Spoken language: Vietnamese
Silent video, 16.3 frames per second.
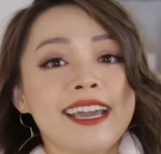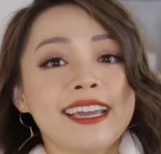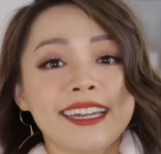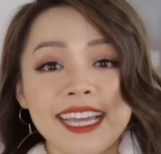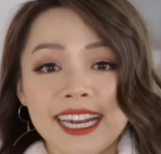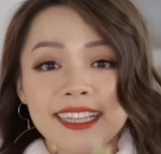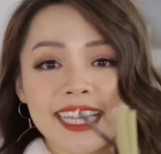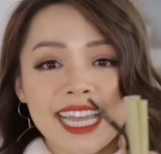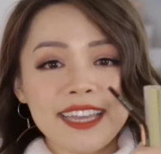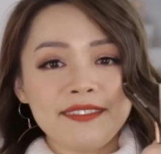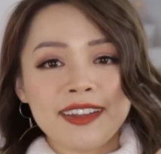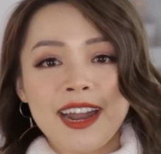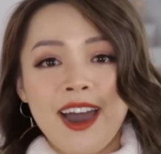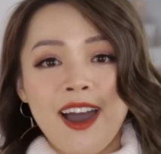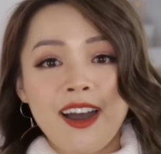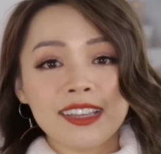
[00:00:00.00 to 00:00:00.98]
nên là thay
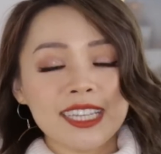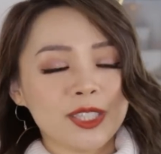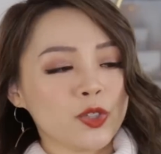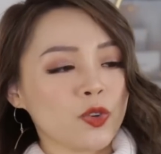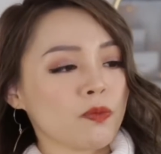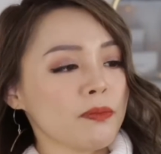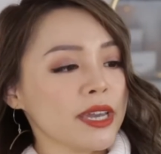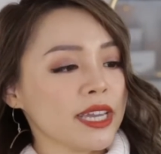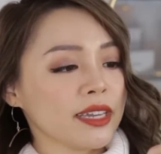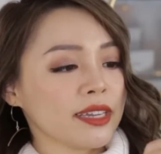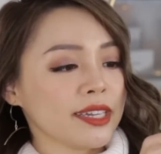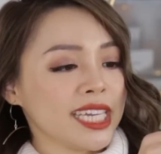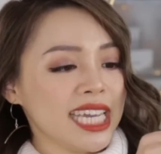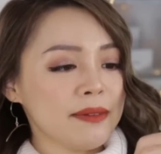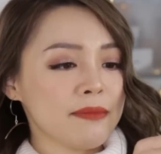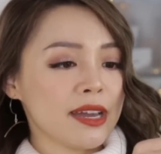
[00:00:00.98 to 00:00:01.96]
vào đó thì chúng mình
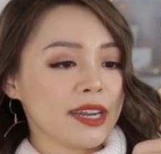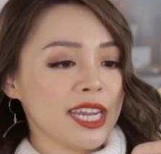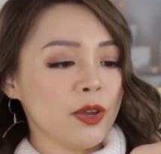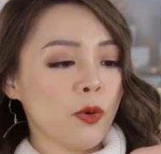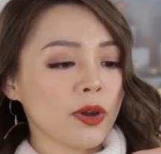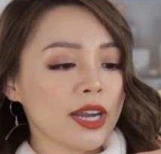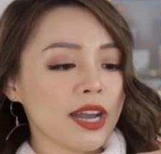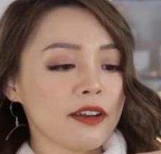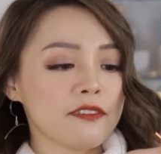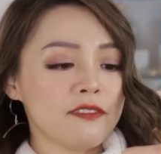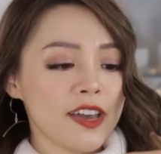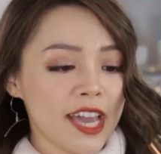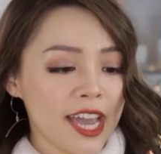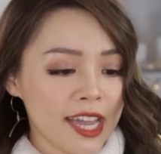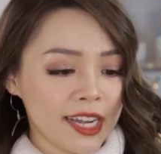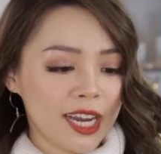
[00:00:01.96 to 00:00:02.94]
khi mà đi uống cà
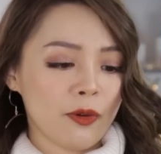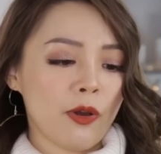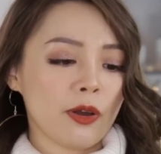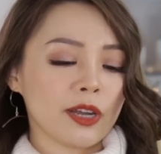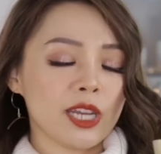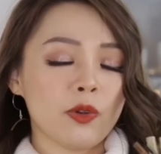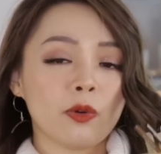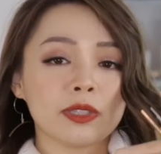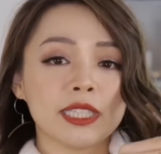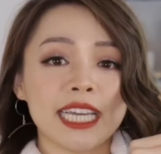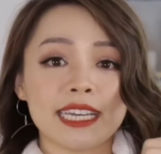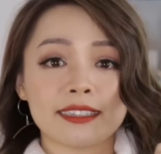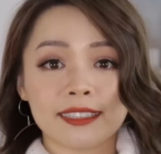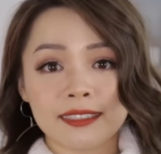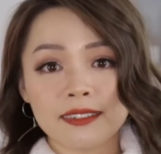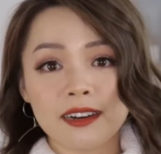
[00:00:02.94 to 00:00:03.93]
phê này hoặc đi uống
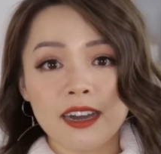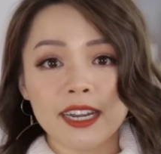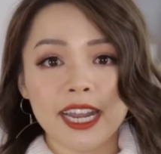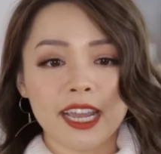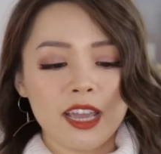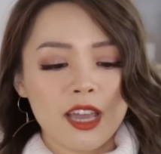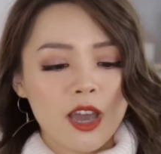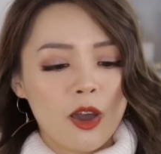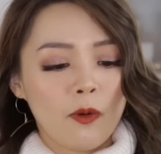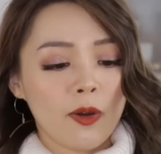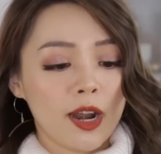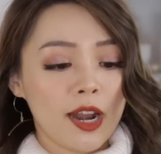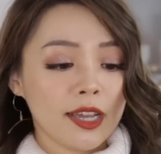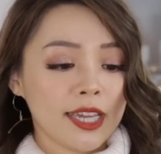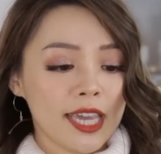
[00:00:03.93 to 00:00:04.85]
trà sữa này hoặc là